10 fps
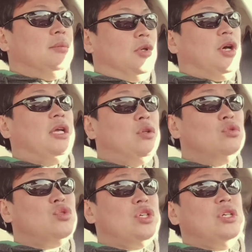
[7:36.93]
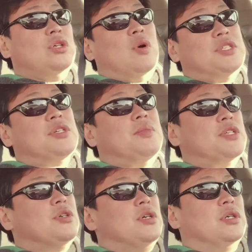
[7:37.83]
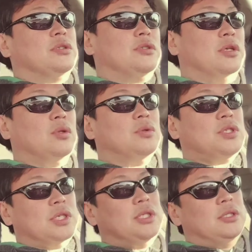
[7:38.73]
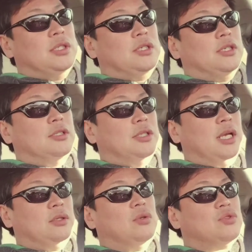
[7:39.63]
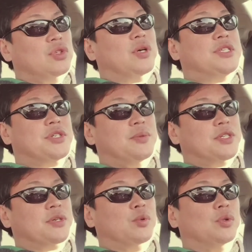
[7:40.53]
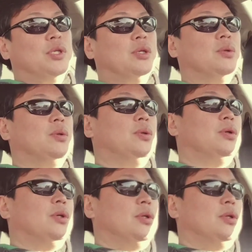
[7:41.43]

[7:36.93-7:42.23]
뭐 행동주의 관점에서 전통적인 이런 행동주의 관점에서 볼 때도